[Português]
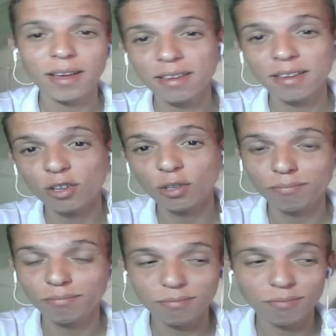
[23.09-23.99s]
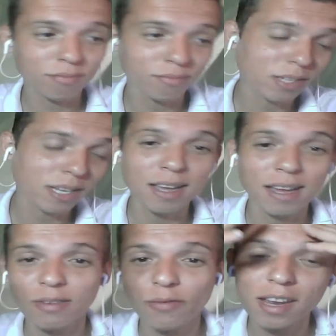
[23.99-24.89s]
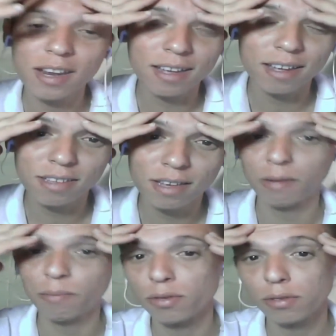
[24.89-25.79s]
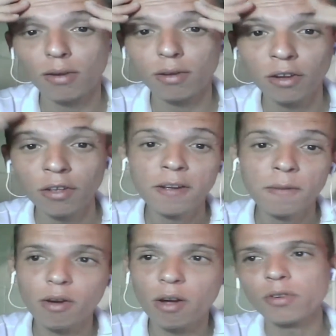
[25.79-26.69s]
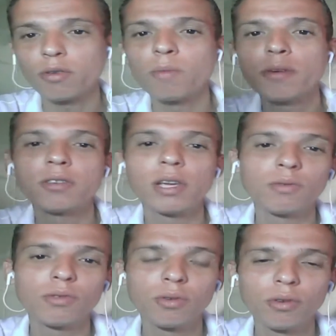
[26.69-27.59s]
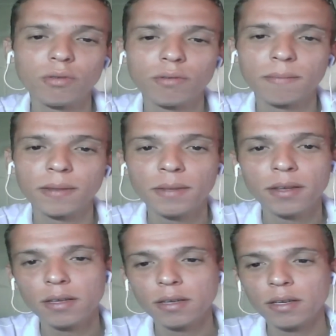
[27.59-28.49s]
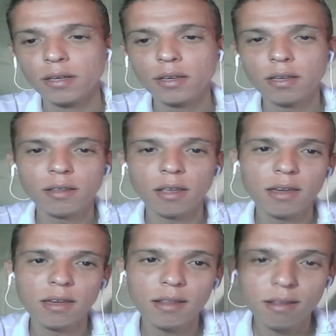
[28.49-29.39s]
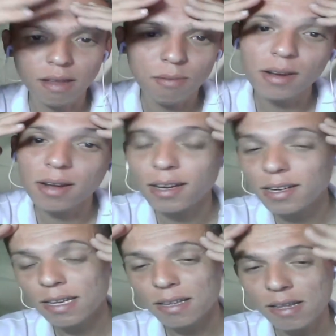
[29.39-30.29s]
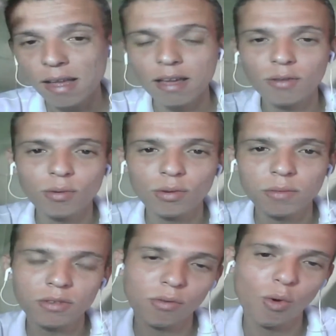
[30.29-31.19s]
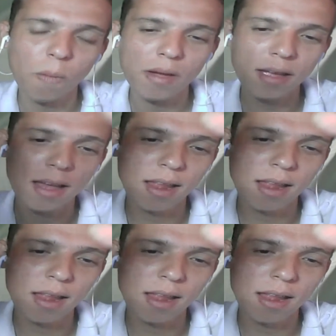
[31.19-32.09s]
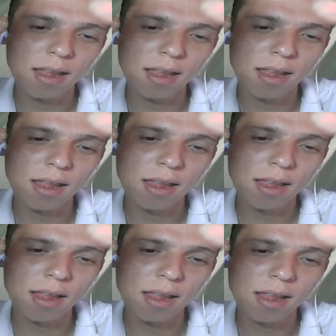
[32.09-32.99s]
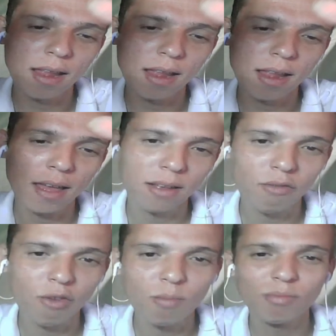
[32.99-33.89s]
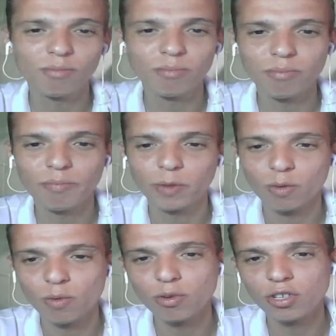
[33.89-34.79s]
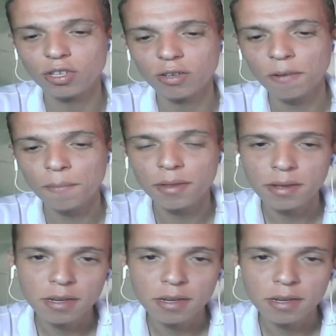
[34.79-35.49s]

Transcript: Aí, cara, fiquei na quer se apostar ou não, mas como eu comecei o jogo e tem que terminar, né? Aí eu trouxe, me desculpa aí, galera, como curtinho.